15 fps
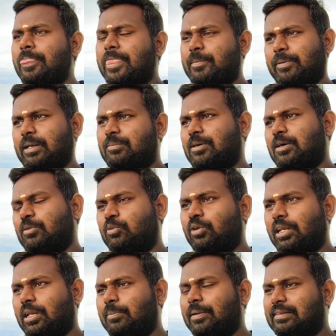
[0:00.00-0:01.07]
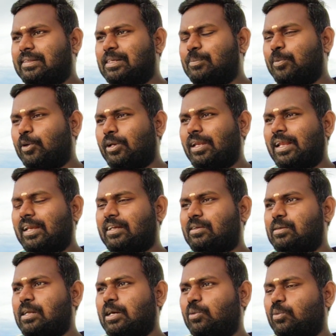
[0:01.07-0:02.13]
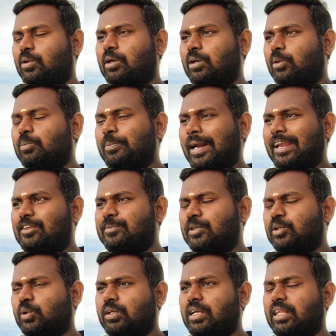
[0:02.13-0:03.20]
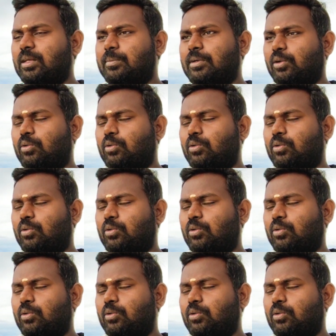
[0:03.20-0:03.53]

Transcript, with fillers: இப்போ நம்ம ஊரில் பஸ் டிப்போலாம் இருக்கிறோன்னா ஒரு மேனேஜ்மெண்ட் ஒர்க்னா எந்த மாதிரி